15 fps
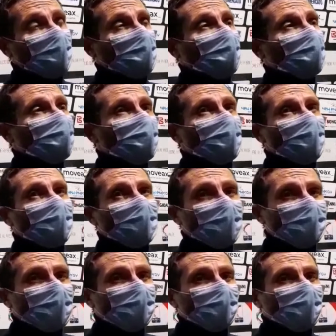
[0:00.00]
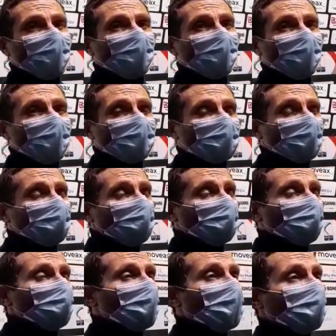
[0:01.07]
ad oggi abbiamo quattro
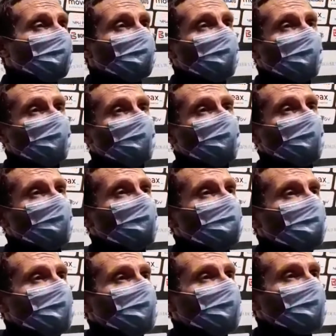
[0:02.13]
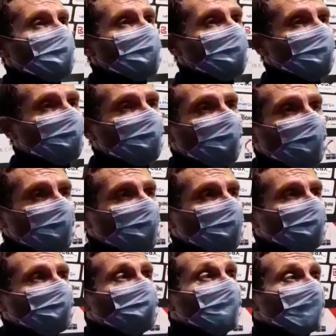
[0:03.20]
infortunati, Cerci, Perez, Altobelli
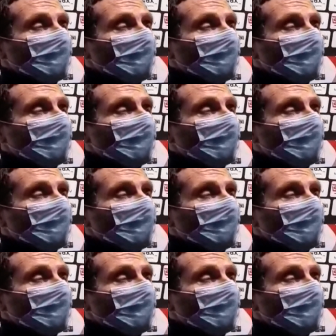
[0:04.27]
che